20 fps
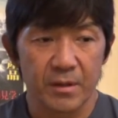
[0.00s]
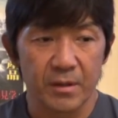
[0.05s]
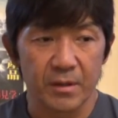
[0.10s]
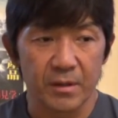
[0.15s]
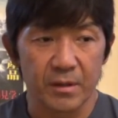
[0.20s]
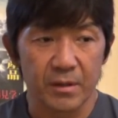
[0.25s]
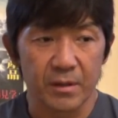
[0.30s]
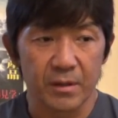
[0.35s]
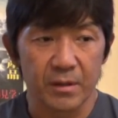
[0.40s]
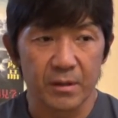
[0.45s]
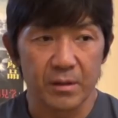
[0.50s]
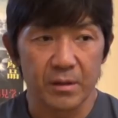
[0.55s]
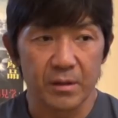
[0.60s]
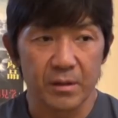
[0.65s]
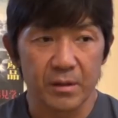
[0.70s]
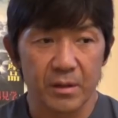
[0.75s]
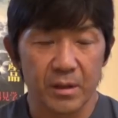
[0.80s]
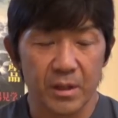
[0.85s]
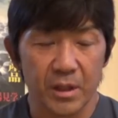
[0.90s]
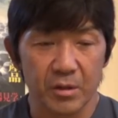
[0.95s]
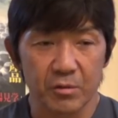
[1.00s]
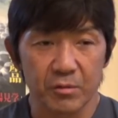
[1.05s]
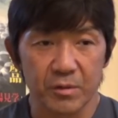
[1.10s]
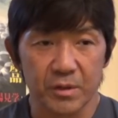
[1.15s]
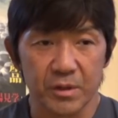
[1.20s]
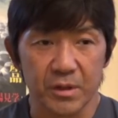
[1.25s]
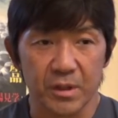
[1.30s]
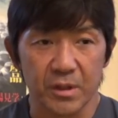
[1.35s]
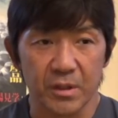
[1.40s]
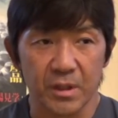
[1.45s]
え
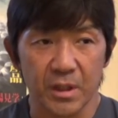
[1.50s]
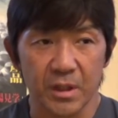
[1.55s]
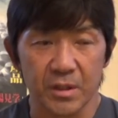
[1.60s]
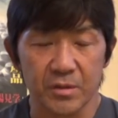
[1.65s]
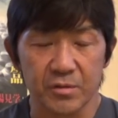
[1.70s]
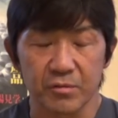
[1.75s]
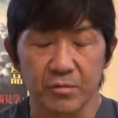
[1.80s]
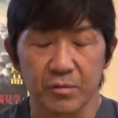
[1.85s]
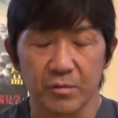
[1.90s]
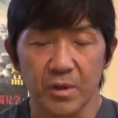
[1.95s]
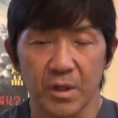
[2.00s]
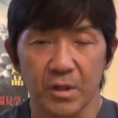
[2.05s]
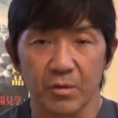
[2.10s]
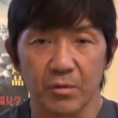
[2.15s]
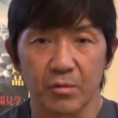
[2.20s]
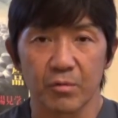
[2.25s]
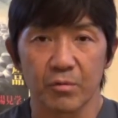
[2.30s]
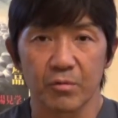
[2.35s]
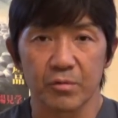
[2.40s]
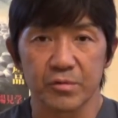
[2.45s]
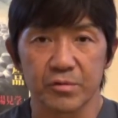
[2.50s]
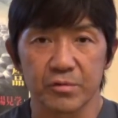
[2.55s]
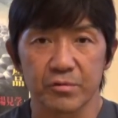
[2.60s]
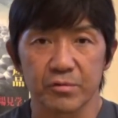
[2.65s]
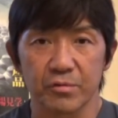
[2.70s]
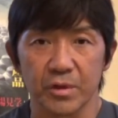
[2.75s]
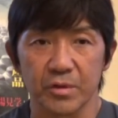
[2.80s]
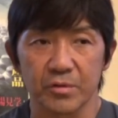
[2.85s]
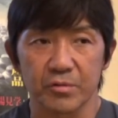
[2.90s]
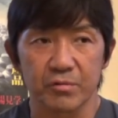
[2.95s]
ハロウィンでなんかその格好をする
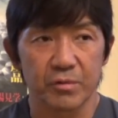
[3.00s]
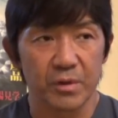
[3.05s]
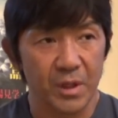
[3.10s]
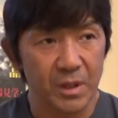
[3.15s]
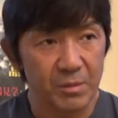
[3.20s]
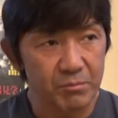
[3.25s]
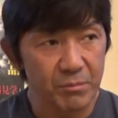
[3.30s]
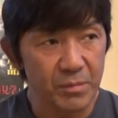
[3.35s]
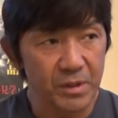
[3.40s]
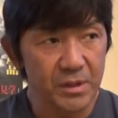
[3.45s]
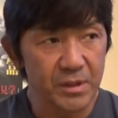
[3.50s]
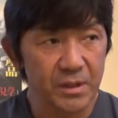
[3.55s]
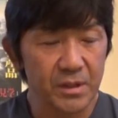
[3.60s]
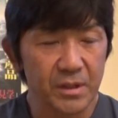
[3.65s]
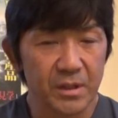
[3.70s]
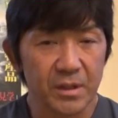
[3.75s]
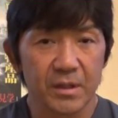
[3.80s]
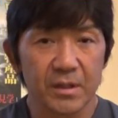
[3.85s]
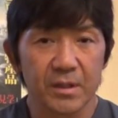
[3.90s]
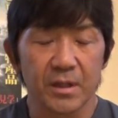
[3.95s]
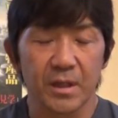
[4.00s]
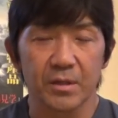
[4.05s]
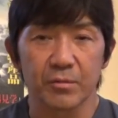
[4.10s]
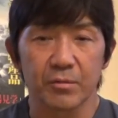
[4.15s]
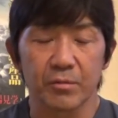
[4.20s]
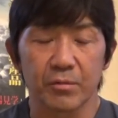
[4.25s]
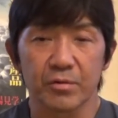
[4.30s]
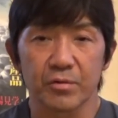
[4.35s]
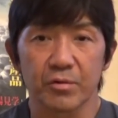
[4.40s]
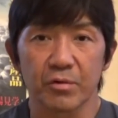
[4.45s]
とかそのあんまりあ
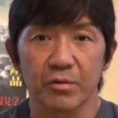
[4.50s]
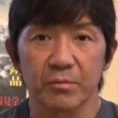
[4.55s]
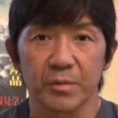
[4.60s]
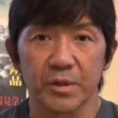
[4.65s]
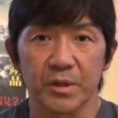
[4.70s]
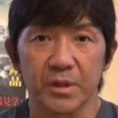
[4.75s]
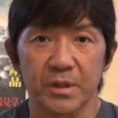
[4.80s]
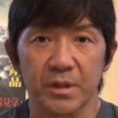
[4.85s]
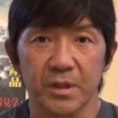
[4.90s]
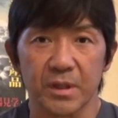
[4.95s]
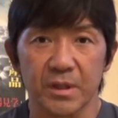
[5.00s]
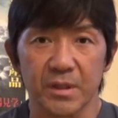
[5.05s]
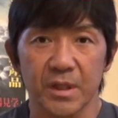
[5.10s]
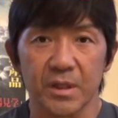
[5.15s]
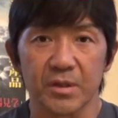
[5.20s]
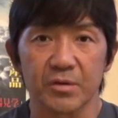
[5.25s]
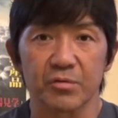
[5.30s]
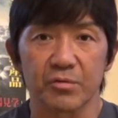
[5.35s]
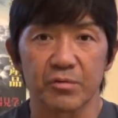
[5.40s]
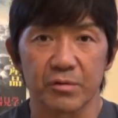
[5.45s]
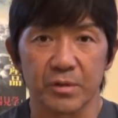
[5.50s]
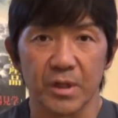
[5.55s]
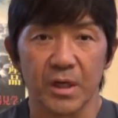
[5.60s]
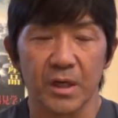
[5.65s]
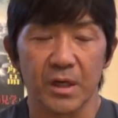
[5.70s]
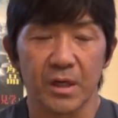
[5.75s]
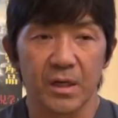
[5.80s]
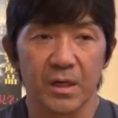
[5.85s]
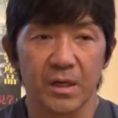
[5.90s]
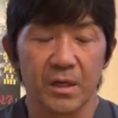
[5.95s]
の興味がないという
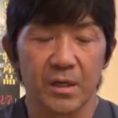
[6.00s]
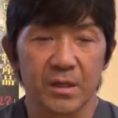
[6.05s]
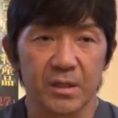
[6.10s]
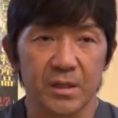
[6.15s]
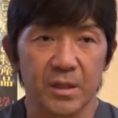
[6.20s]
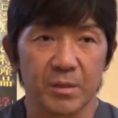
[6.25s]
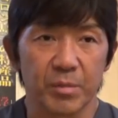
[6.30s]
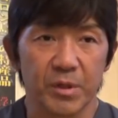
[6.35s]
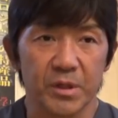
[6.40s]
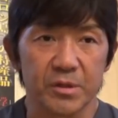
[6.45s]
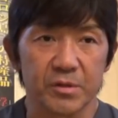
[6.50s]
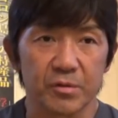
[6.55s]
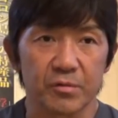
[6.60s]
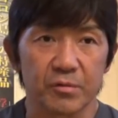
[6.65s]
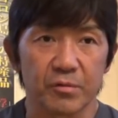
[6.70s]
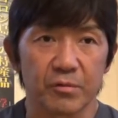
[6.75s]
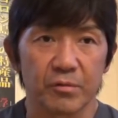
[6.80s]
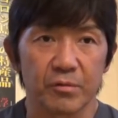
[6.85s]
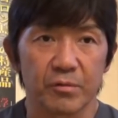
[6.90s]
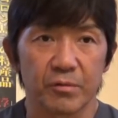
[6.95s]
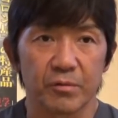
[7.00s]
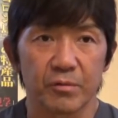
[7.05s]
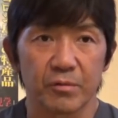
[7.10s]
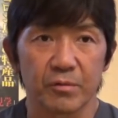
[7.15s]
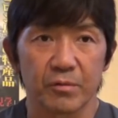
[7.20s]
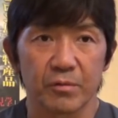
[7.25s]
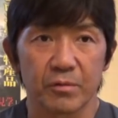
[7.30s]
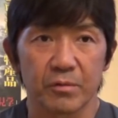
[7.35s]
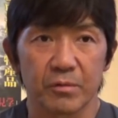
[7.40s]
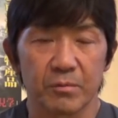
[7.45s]
かやっぱりそ
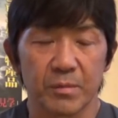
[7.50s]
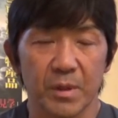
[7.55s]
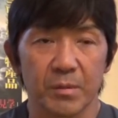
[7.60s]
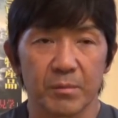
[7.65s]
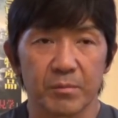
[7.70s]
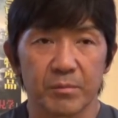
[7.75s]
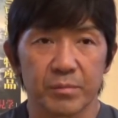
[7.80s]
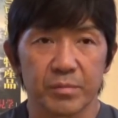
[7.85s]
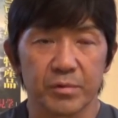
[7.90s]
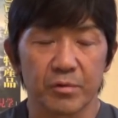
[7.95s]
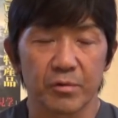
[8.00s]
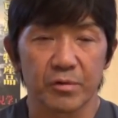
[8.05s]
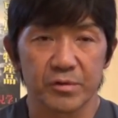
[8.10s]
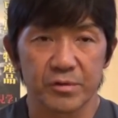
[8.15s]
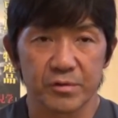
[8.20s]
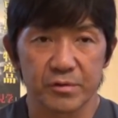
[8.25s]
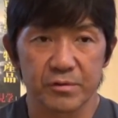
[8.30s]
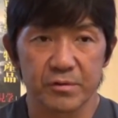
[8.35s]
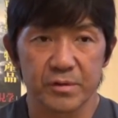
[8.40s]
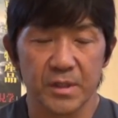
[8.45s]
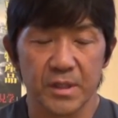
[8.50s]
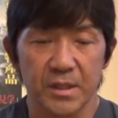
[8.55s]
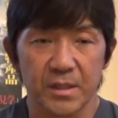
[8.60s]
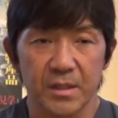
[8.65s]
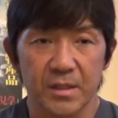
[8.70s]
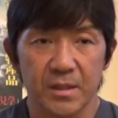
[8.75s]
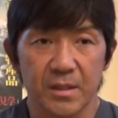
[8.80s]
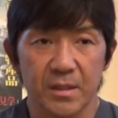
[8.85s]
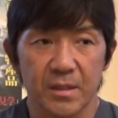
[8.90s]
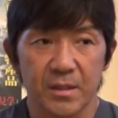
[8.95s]
のまあプロレス
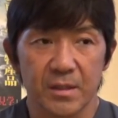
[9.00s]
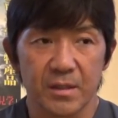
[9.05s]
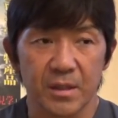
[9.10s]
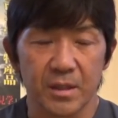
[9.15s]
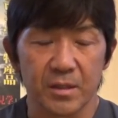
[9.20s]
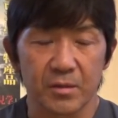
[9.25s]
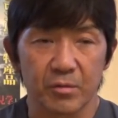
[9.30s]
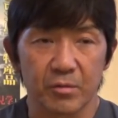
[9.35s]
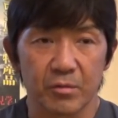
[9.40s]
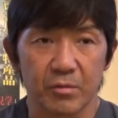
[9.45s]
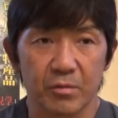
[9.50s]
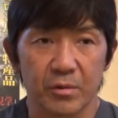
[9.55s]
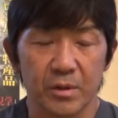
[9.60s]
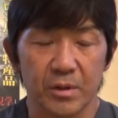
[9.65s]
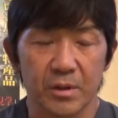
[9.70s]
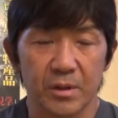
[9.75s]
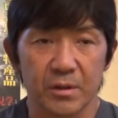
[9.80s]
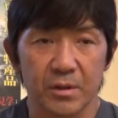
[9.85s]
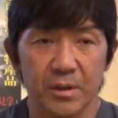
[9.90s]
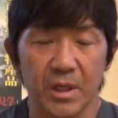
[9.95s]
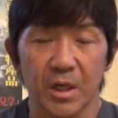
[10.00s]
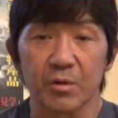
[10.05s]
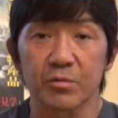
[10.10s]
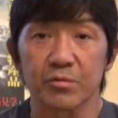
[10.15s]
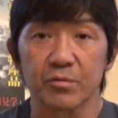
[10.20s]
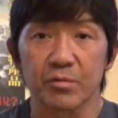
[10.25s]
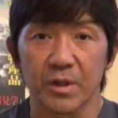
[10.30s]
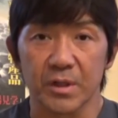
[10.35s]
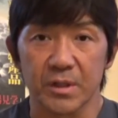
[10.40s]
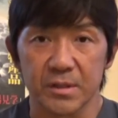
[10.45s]
で。あの、えー、
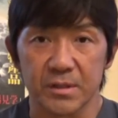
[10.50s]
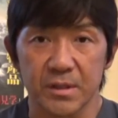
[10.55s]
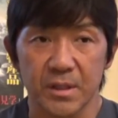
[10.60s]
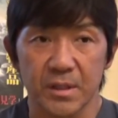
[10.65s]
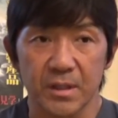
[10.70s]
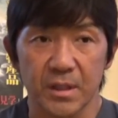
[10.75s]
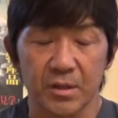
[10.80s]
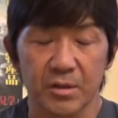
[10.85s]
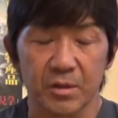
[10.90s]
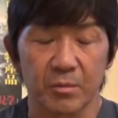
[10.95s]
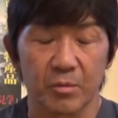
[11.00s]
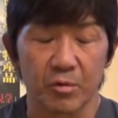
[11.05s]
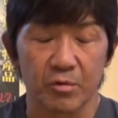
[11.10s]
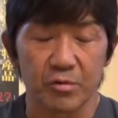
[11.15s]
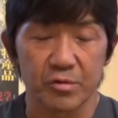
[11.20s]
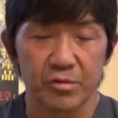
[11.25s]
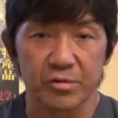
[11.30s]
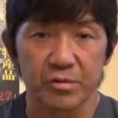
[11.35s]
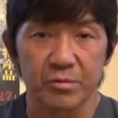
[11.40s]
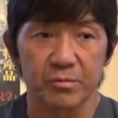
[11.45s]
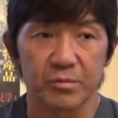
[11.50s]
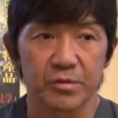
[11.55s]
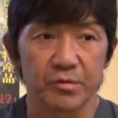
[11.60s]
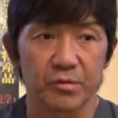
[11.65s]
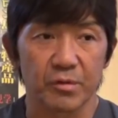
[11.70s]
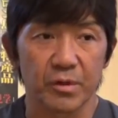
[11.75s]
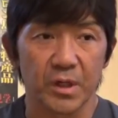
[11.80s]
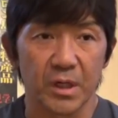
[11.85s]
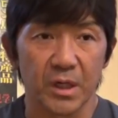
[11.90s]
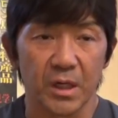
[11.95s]
ガウンとかですねあともコスチュームそ
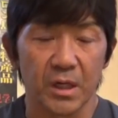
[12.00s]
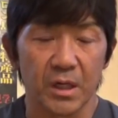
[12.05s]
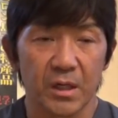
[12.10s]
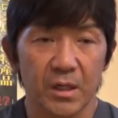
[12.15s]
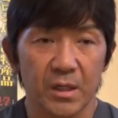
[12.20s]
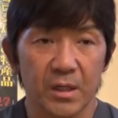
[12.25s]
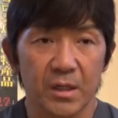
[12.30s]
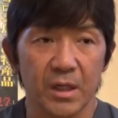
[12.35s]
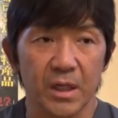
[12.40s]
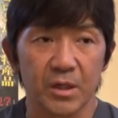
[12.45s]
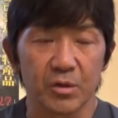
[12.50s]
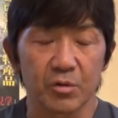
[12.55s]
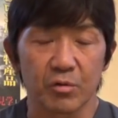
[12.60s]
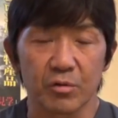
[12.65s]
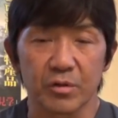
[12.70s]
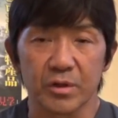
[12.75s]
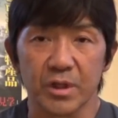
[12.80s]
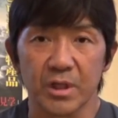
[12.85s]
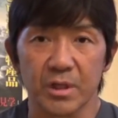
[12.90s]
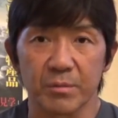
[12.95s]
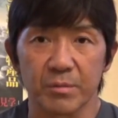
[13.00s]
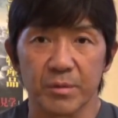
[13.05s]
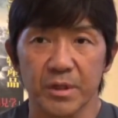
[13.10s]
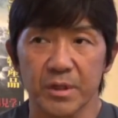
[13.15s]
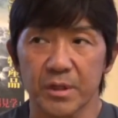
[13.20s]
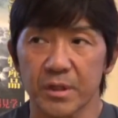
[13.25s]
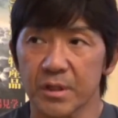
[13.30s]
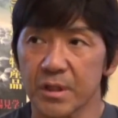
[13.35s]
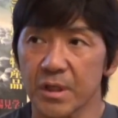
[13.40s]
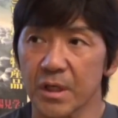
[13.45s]
れからあの
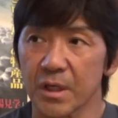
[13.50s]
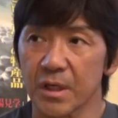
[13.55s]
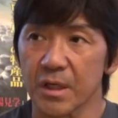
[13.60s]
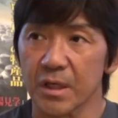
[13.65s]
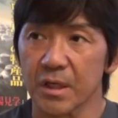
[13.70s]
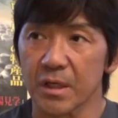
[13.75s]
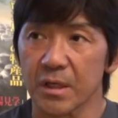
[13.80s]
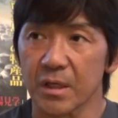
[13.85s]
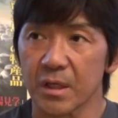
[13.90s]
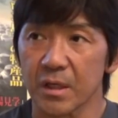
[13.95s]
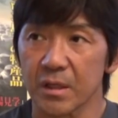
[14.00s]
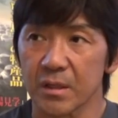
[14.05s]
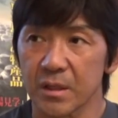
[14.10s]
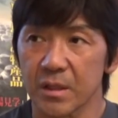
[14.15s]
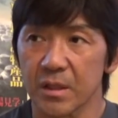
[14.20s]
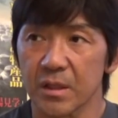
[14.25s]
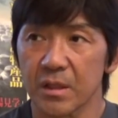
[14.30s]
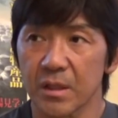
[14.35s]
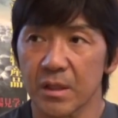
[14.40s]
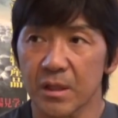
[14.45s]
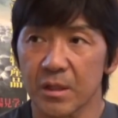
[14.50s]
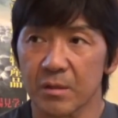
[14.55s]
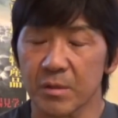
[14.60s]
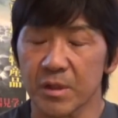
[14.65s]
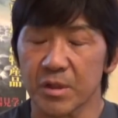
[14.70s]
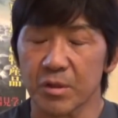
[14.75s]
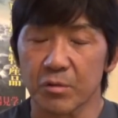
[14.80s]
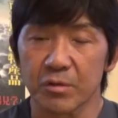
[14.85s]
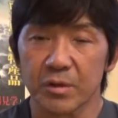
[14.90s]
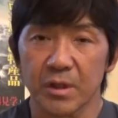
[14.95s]
テレビや映画で、ま
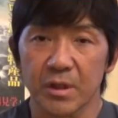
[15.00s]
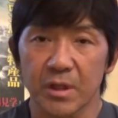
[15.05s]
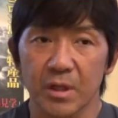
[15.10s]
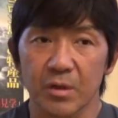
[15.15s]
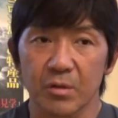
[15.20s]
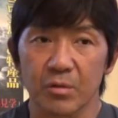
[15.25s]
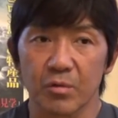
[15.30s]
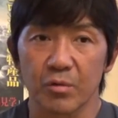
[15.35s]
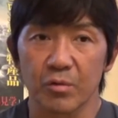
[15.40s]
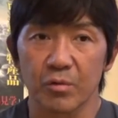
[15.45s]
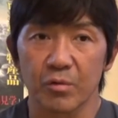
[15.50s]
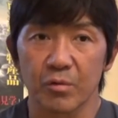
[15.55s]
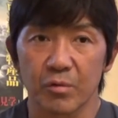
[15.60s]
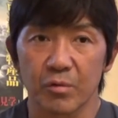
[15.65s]
あ、いろんな格好